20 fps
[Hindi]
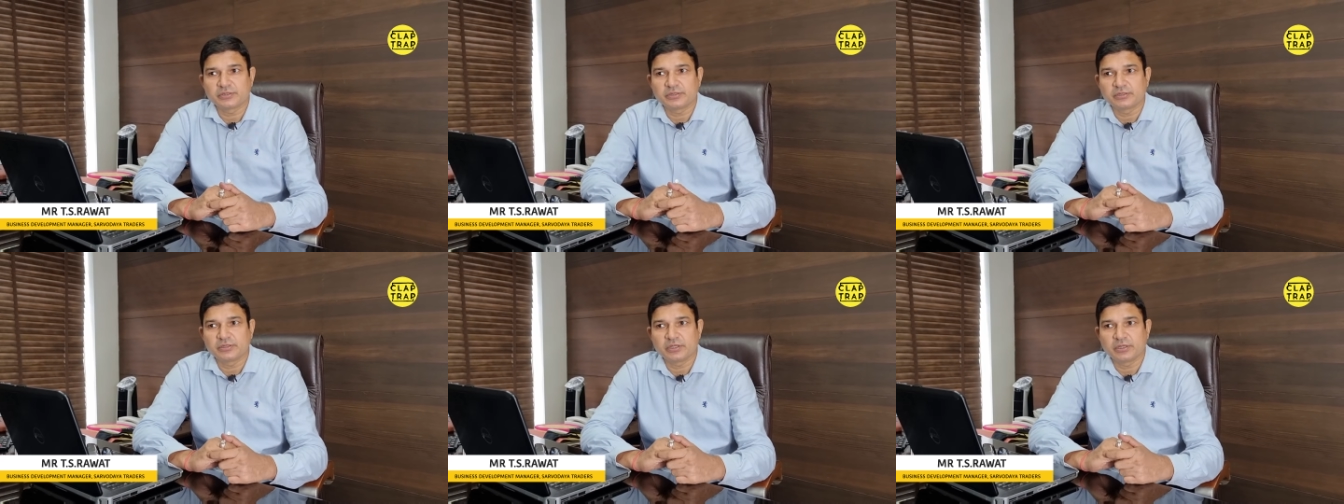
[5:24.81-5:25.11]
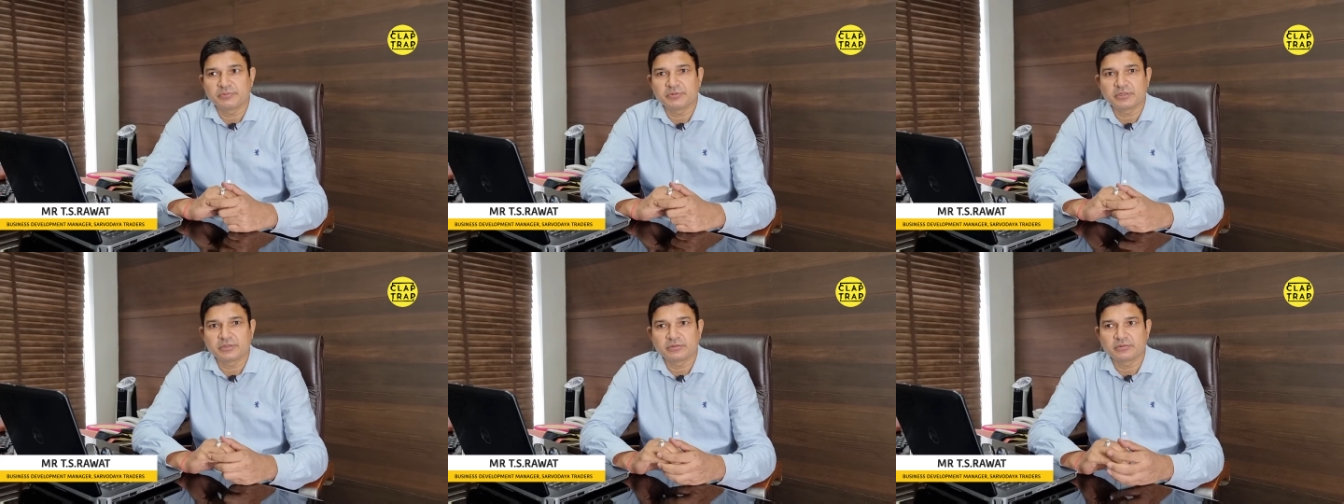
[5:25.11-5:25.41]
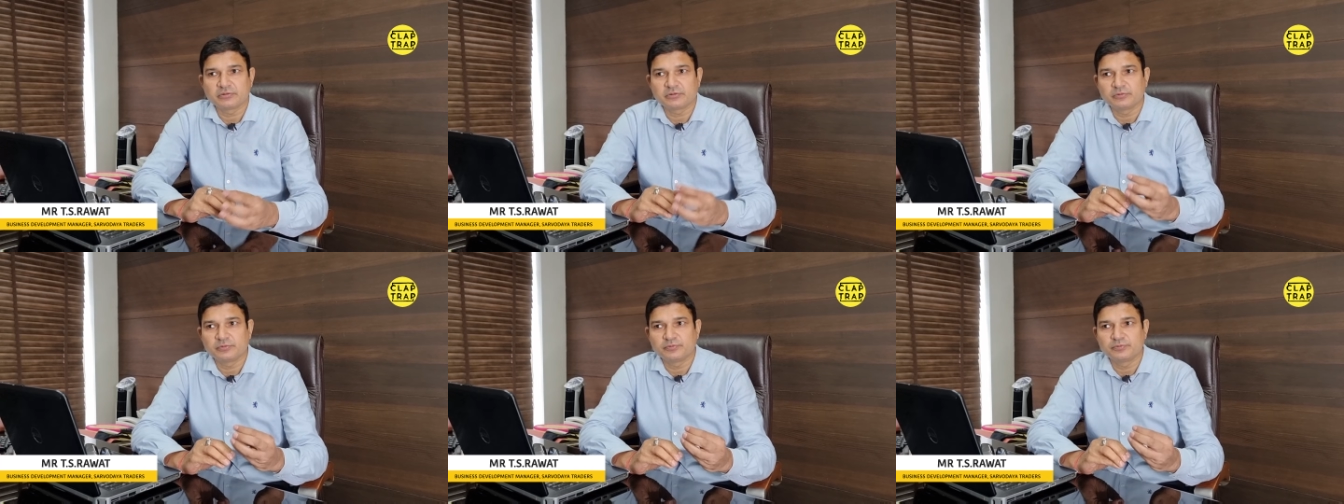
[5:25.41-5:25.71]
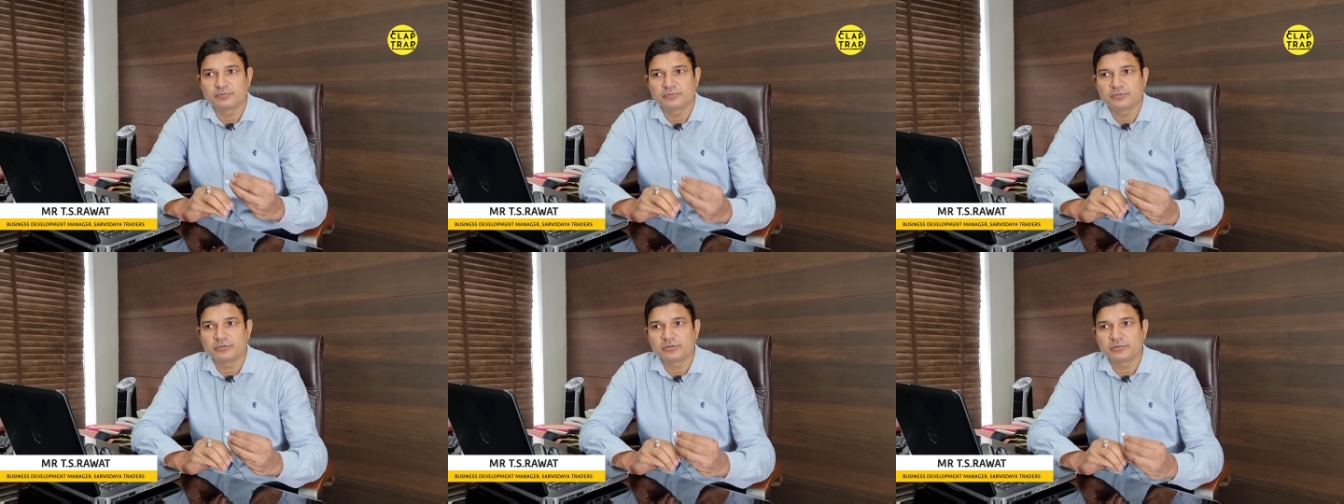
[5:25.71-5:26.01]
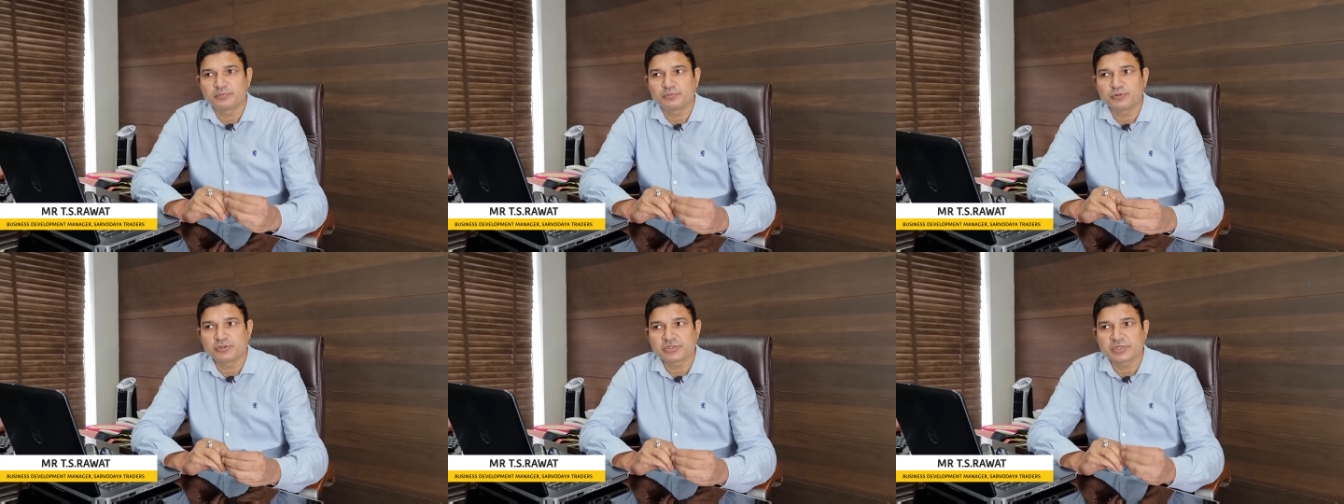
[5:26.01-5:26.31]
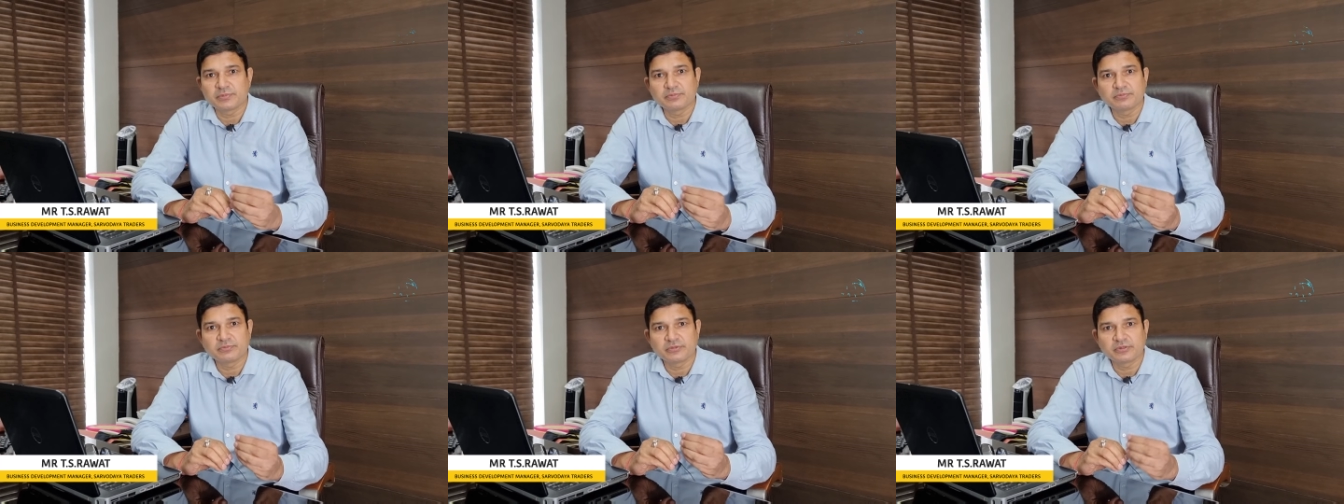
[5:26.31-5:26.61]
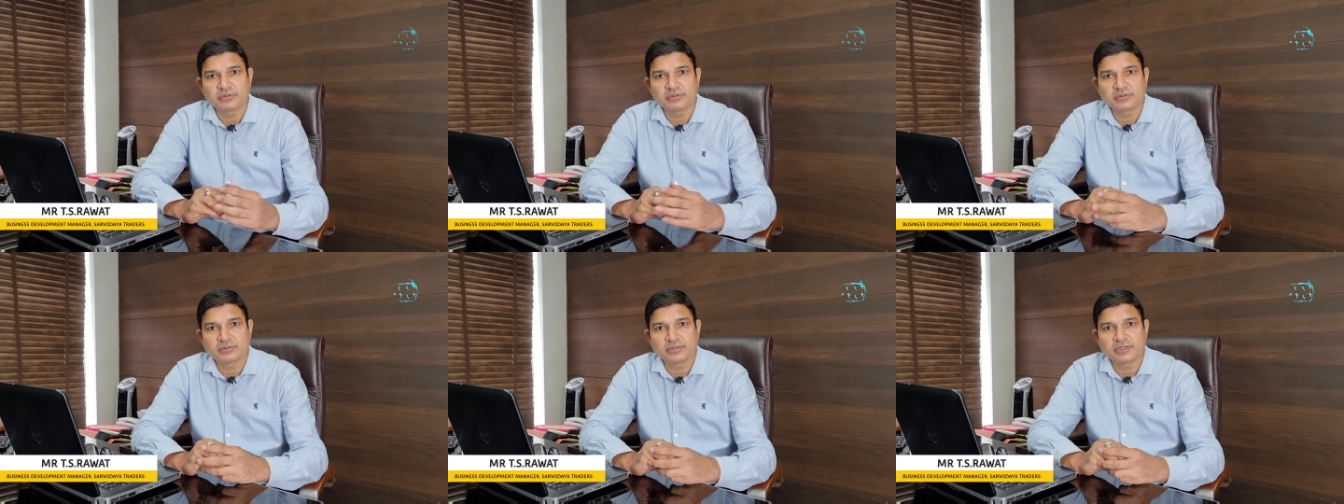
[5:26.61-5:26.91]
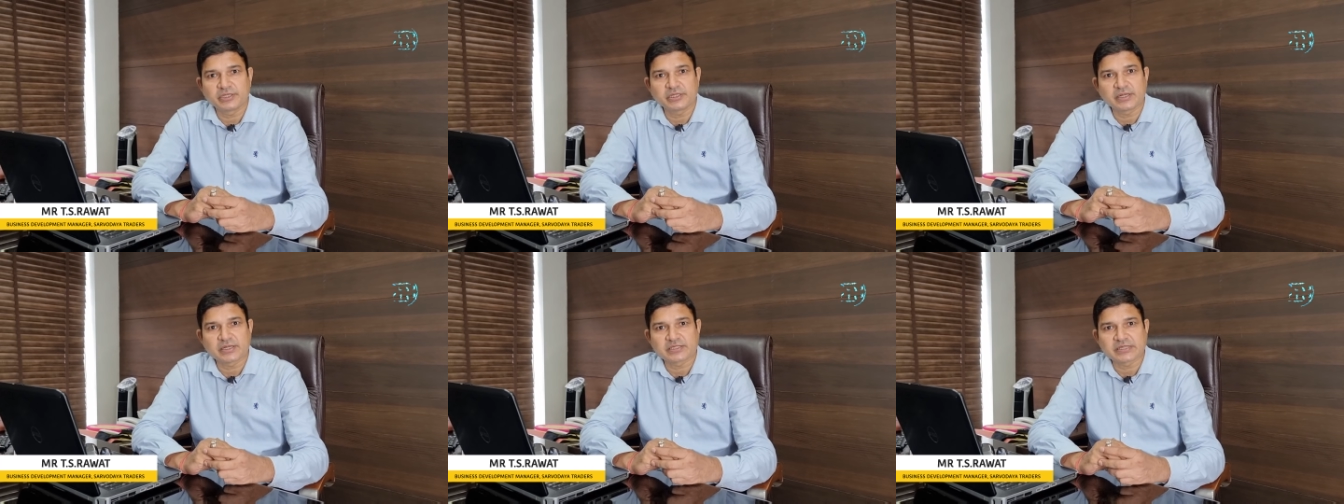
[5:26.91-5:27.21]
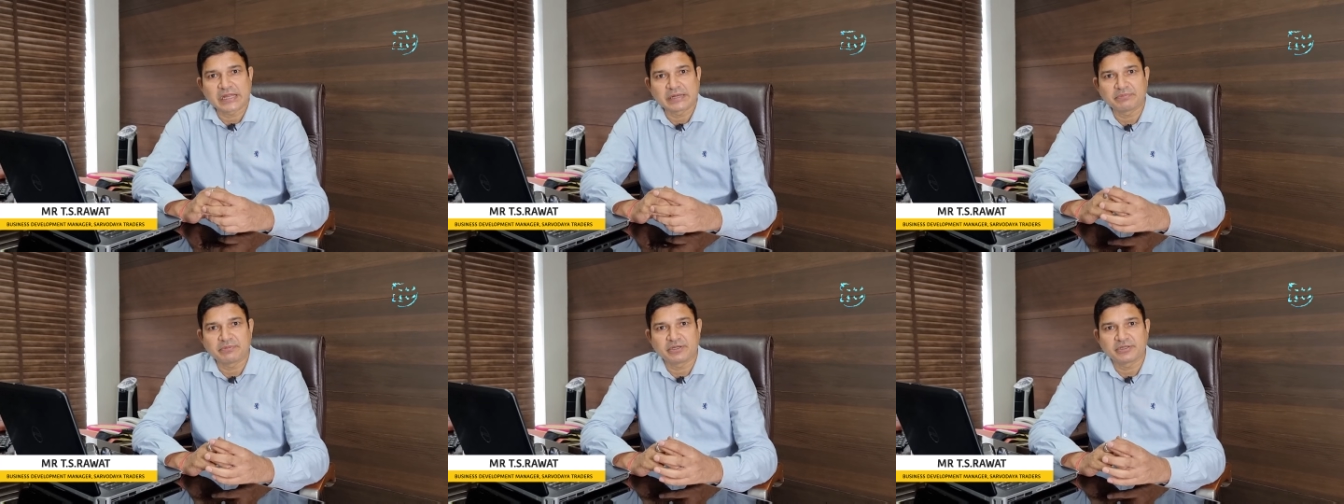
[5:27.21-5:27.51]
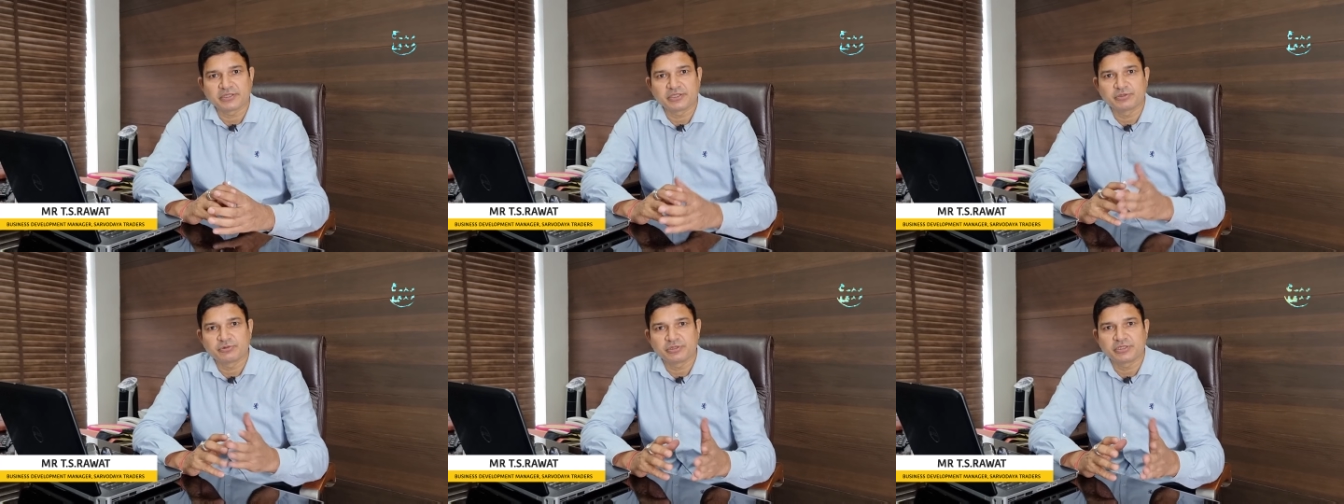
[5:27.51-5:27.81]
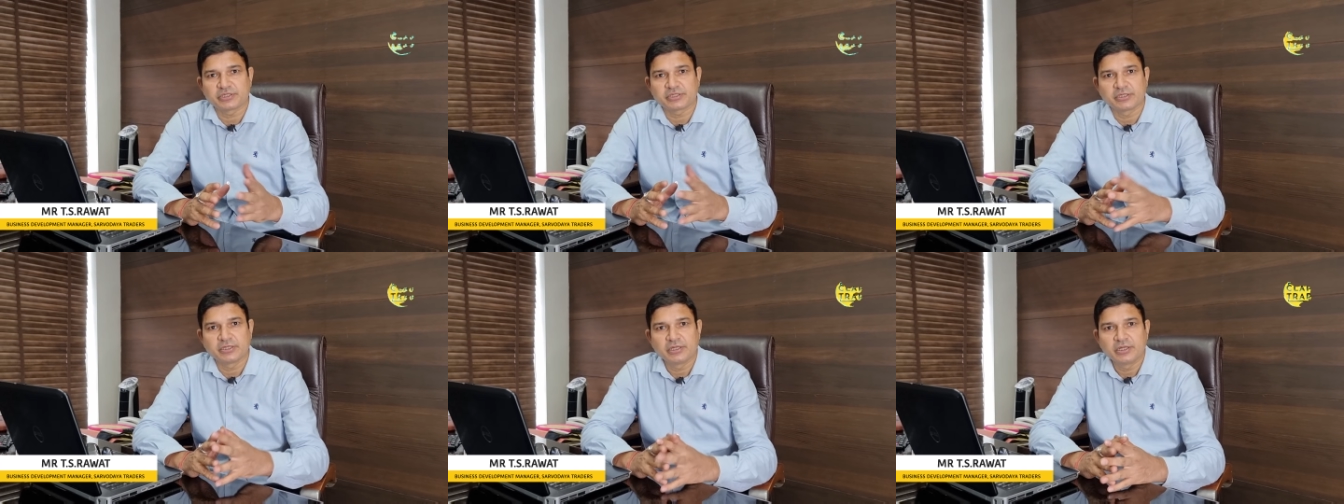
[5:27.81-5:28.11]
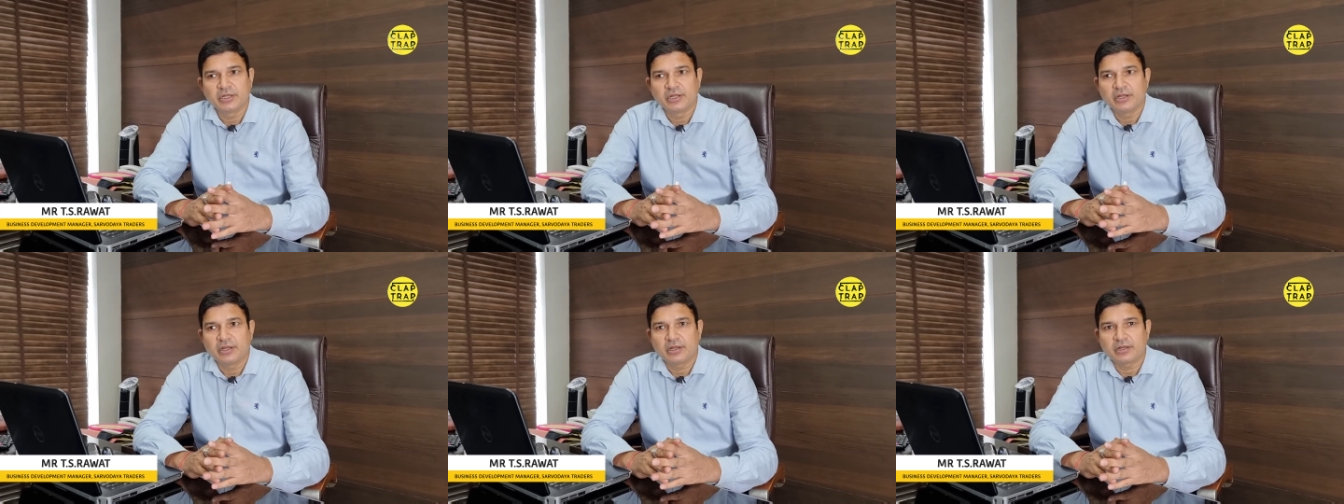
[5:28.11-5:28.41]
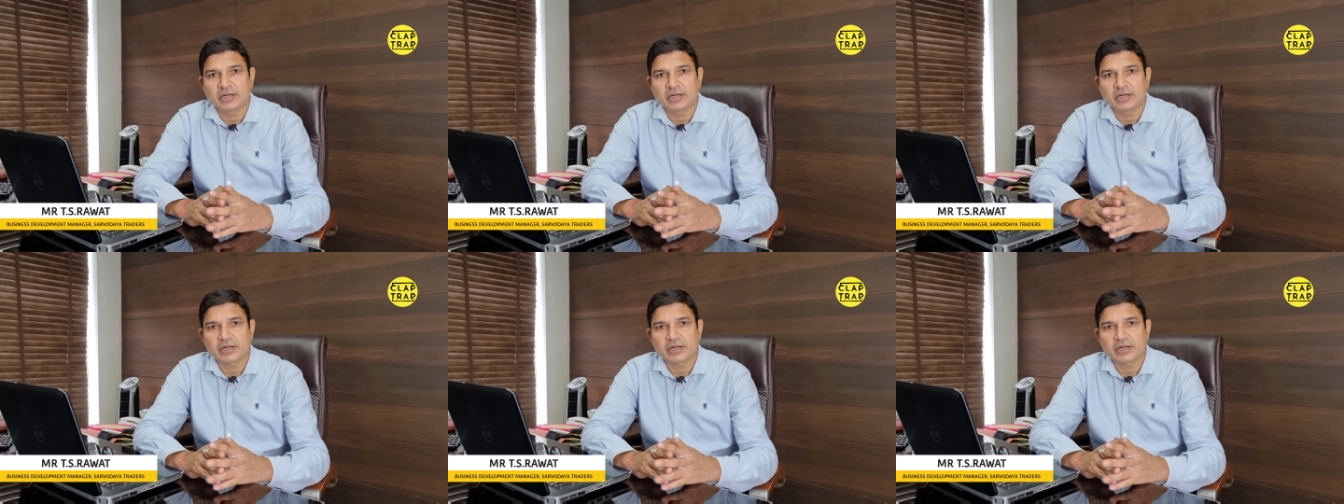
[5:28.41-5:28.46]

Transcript: Uh, I mean, to put some uh, little excitement into it. Okay.